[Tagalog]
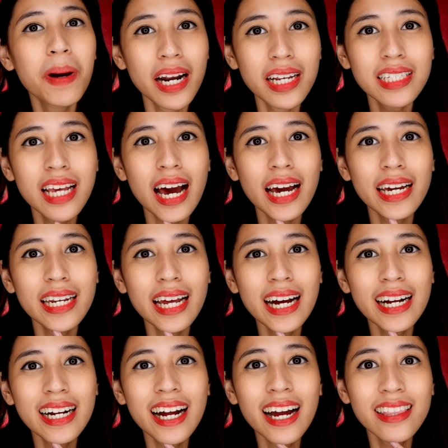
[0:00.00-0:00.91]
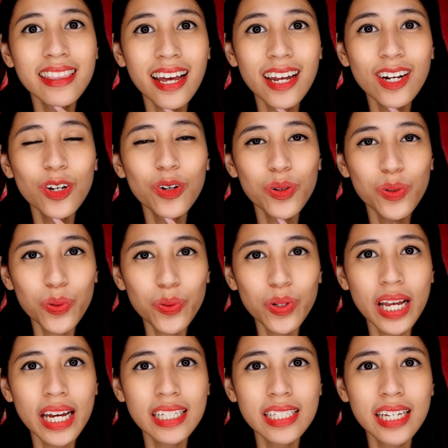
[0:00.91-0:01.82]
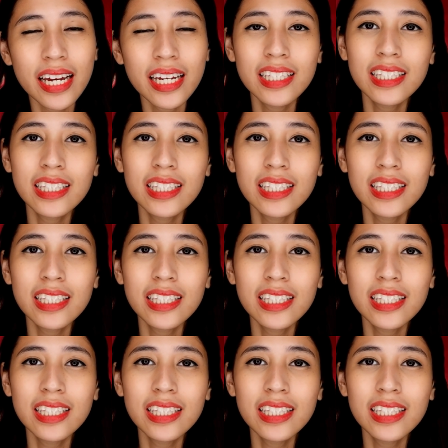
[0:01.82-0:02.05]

Para sa akin, ang ganda ng kulay niya.